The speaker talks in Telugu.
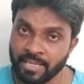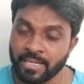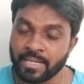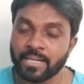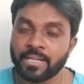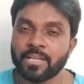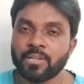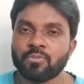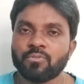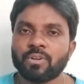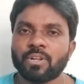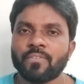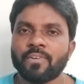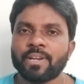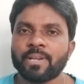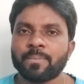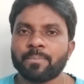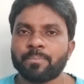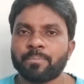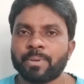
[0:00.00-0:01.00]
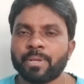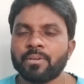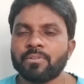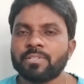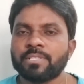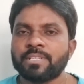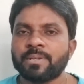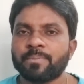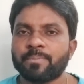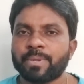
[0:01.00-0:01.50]
ఎక్కడే కూడా వాటి
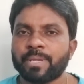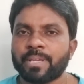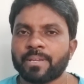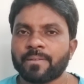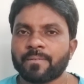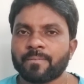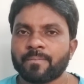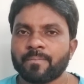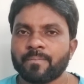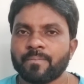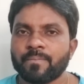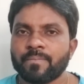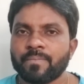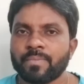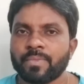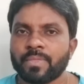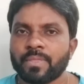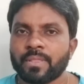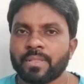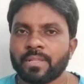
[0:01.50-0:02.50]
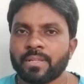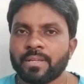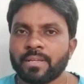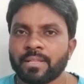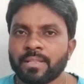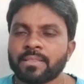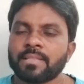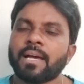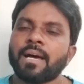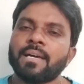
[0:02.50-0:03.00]
పేరు చెప్పి
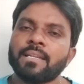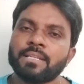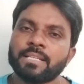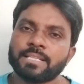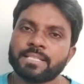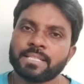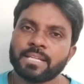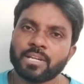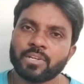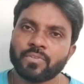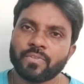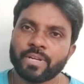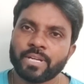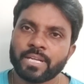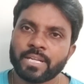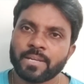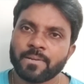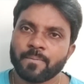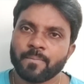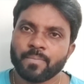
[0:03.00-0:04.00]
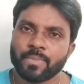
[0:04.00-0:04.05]
తాను ఇచ్చినటువంటి